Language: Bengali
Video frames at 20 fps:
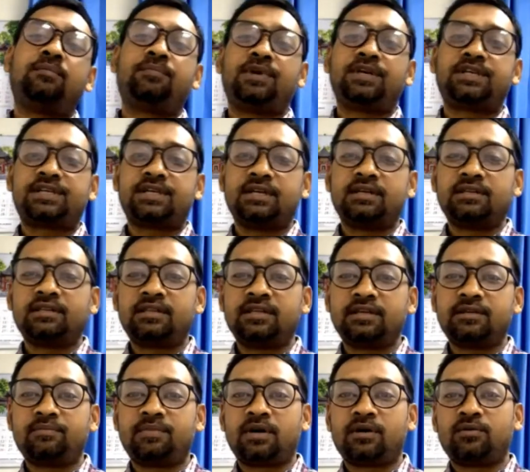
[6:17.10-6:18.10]

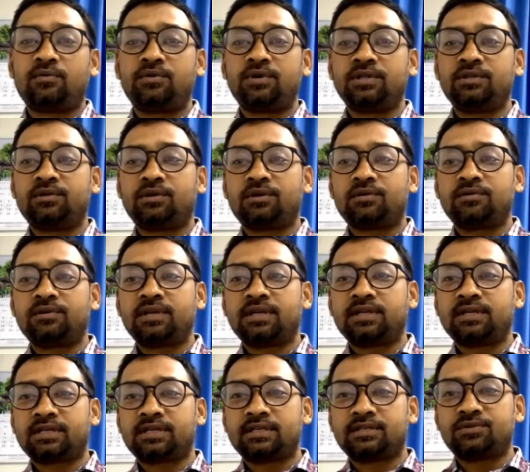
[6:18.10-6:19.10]
পেশেন্টদের বা ওই
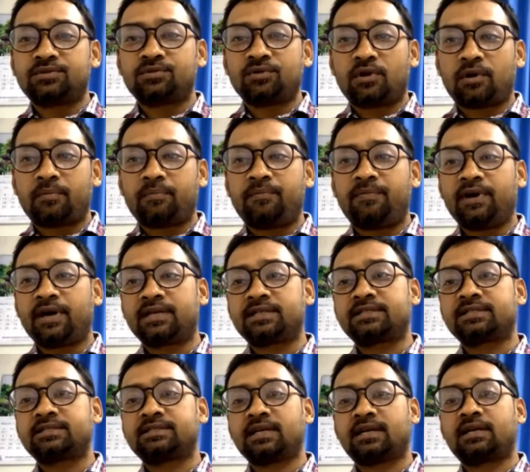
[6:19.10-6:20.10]
ধরনের কিছু
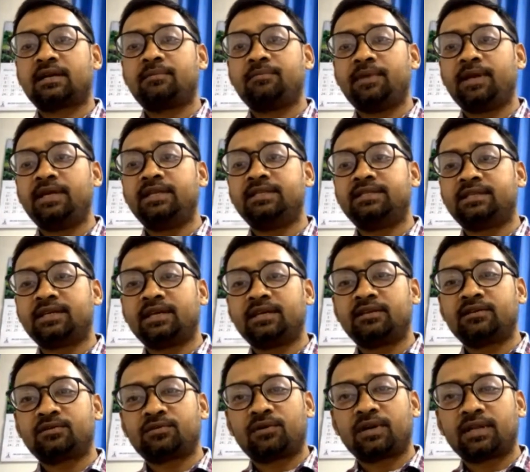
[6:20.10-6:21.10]
অভ্যাস যারা
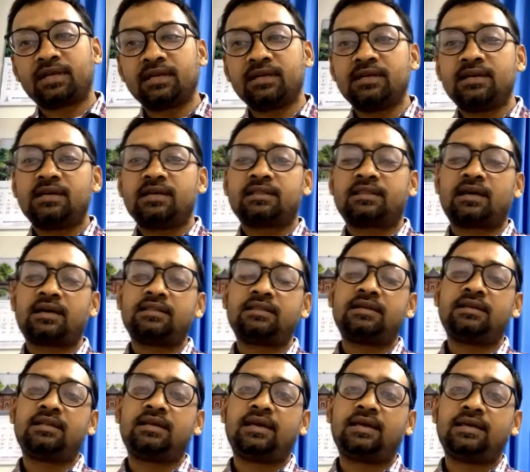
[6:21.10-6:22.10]
মেনটেন করে
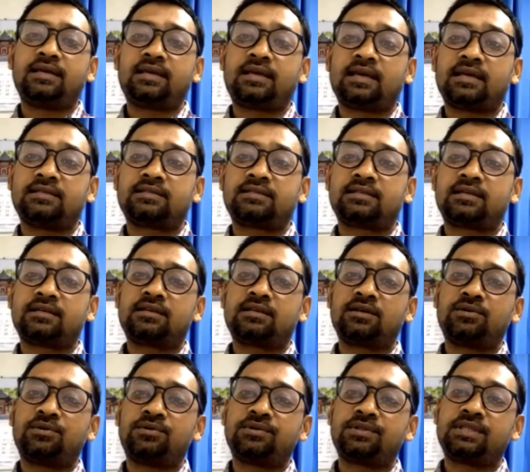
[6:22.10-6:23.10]
তাদের এই
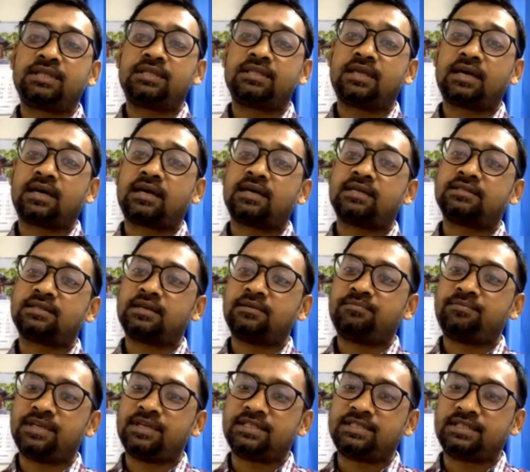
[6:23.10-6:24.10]
ক্যান্সারটা হতে দেখা
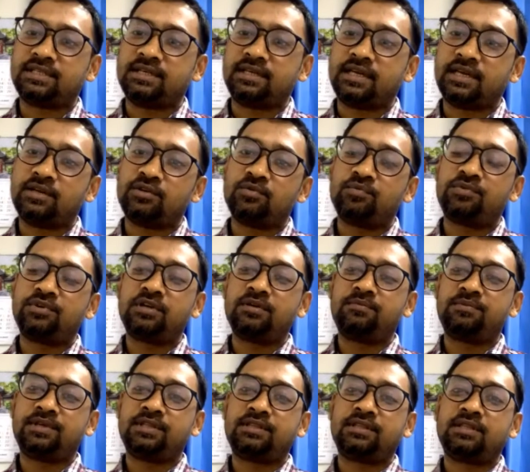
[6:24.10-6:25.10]
যায় বেশি এর উপরে
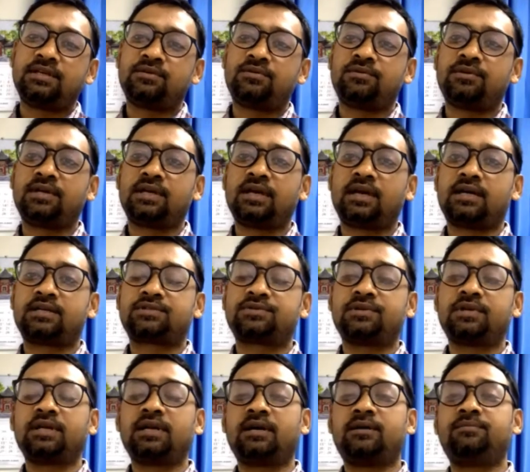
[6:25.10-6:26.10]
ভিত্তি করে
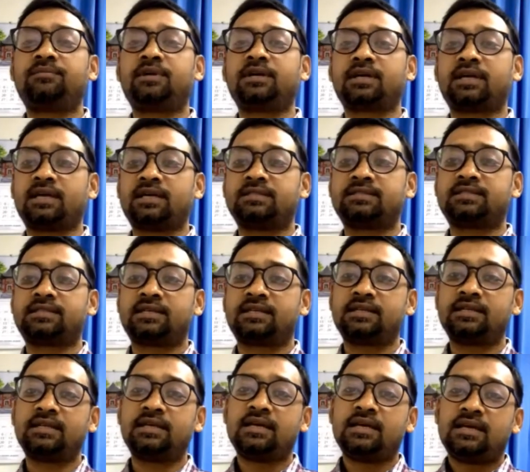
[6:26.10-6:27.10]
আসলে আমরা
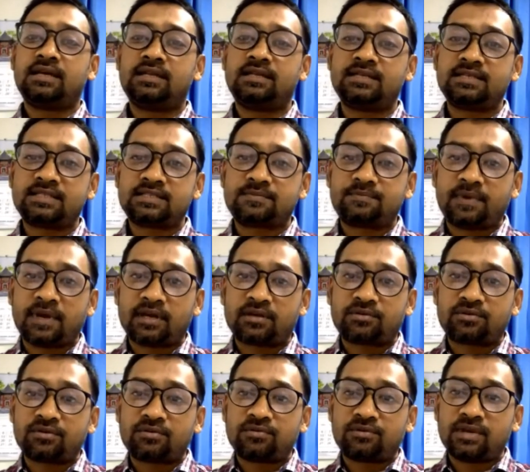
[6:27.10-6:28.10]
ক্যান্সারের রিস্ক
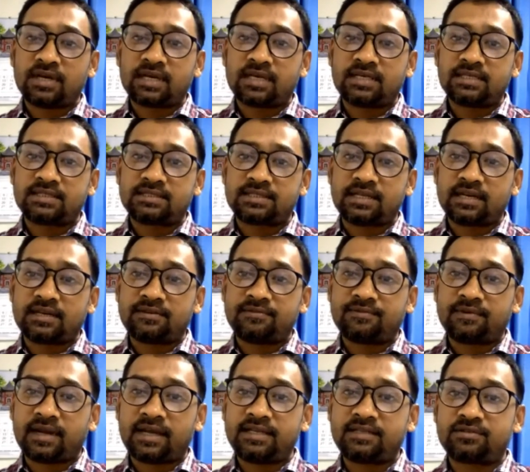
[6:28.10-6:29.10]
ফ্যাক্টরগুলোকে
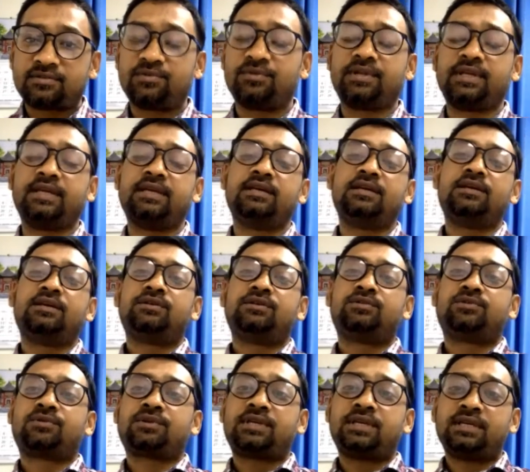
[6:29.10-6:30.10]
স্ট্র্যাটিফাইড করি
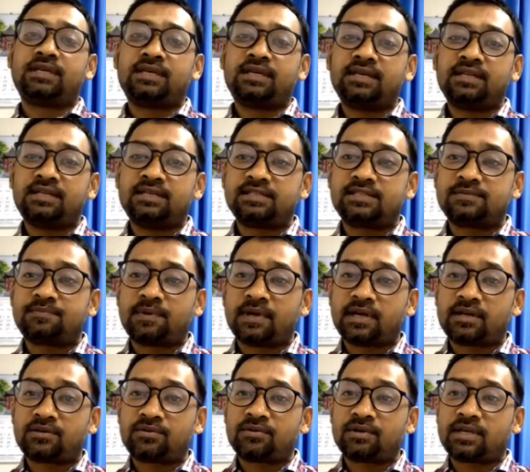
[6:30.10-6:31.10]
তো কি কি রিস্ক
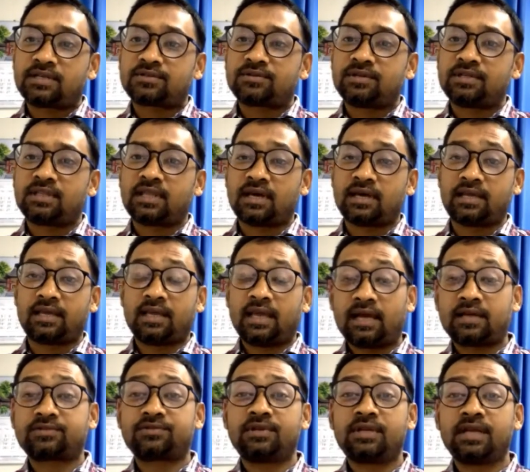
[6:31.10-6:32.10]
ফ্যাক্টর আসলে থাকে
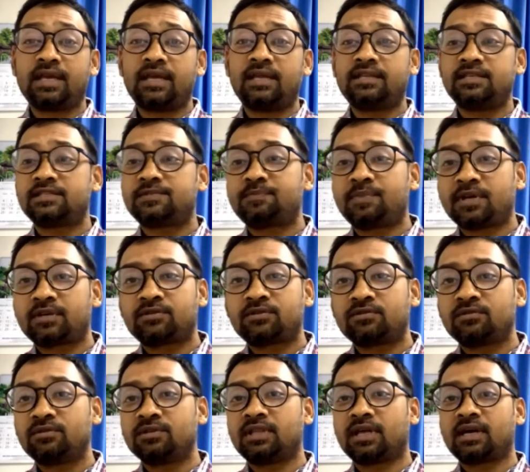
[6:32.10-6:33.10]
আসলে এই রিস্ক
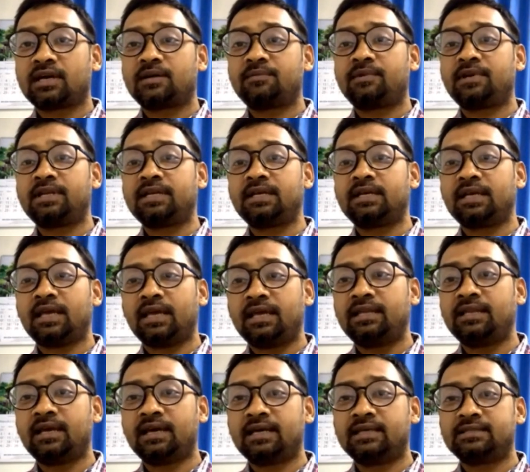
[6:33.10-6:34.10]
ফ্যাক্টর গুলো থাকা মানে
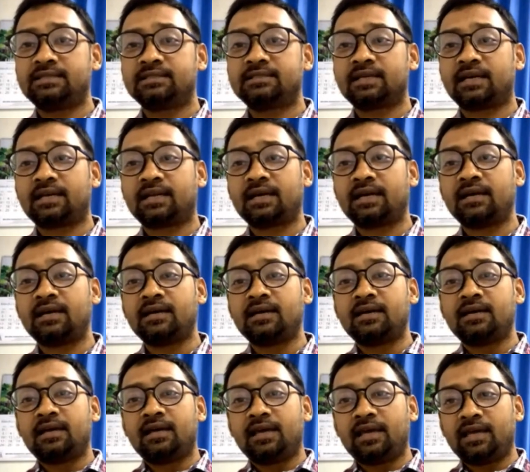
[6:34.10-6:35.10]
এই না যে যারা
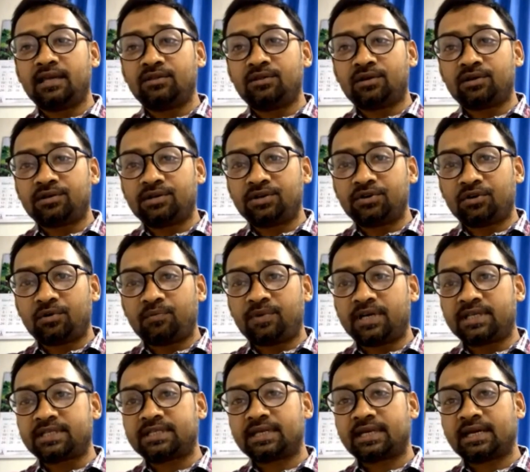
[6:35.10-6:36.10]
এই ধরনের
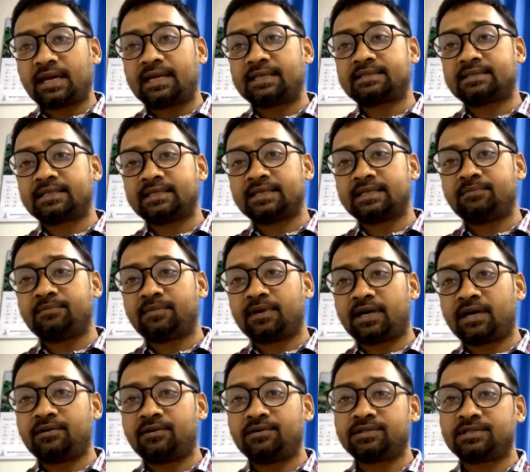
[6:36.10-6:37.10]
অভ্যাসে আছে
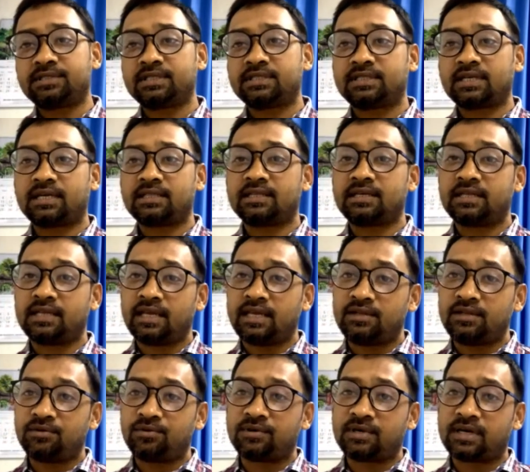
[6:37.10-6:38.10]
বা হচ্ছে যাদের
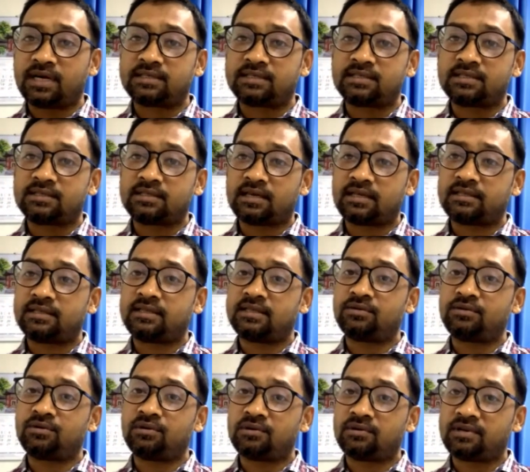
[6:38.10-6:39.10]
এই রোগ আছে
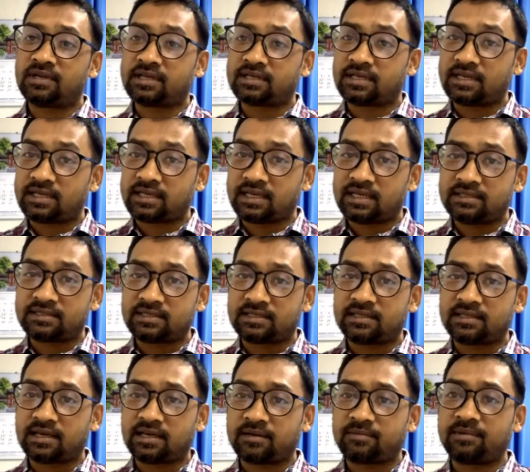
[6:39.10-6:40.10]
তাদেরই কোলোরেক্টাল
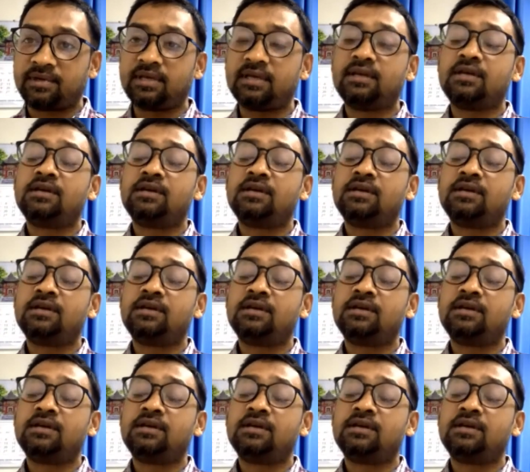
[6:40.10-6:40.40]
ক্যান্সার থাকবে